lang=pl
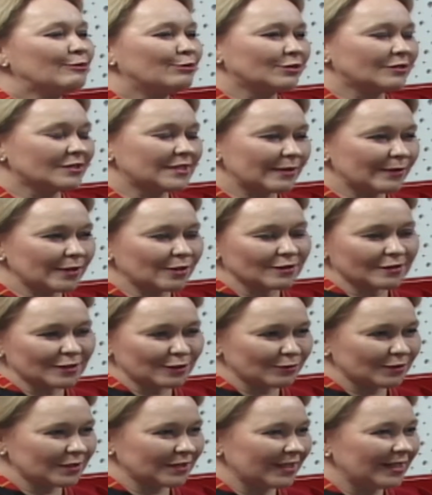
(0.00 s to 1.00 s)
bo to cała
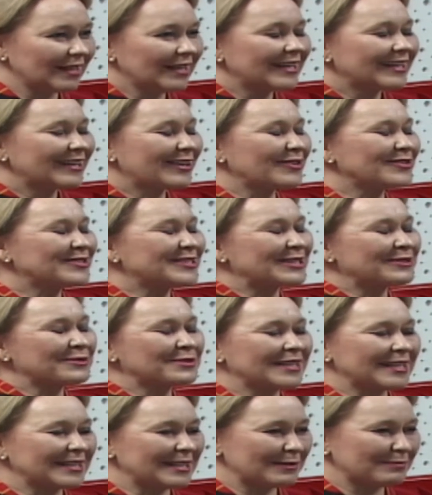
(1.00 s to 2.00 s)
konstytucja, Chcielibyśmy, ale nie konstytucja tym razem.